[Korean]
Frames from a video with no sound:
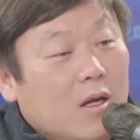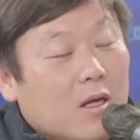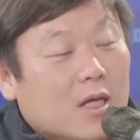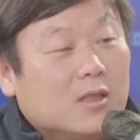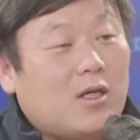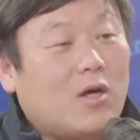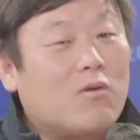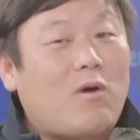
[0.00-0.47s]

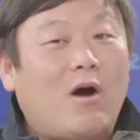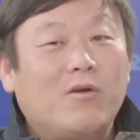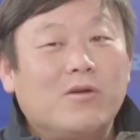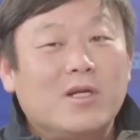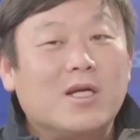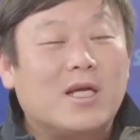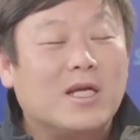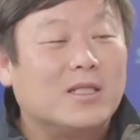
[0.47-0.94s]
그러니까
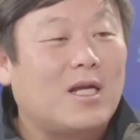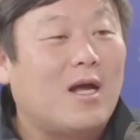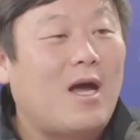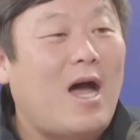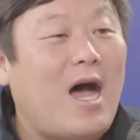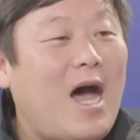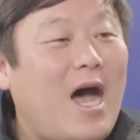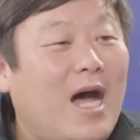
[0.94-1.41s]
전광훈이 이렇게
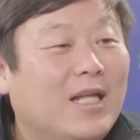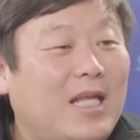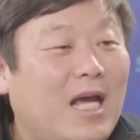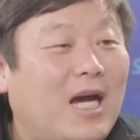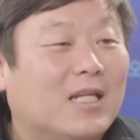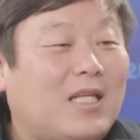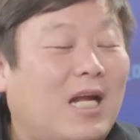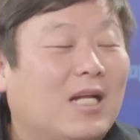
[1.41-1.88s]
하잖아요. 아
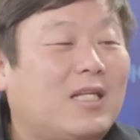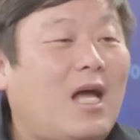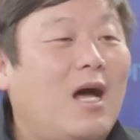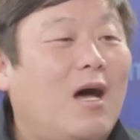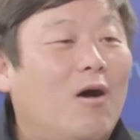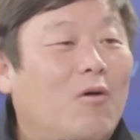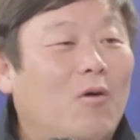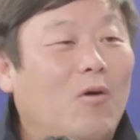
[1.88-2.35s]
내가
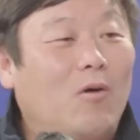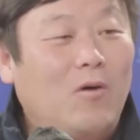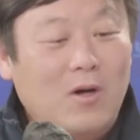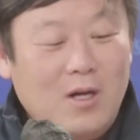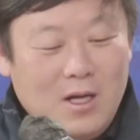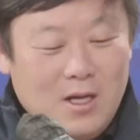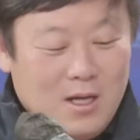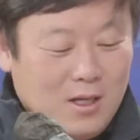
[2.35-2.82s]
탈당하고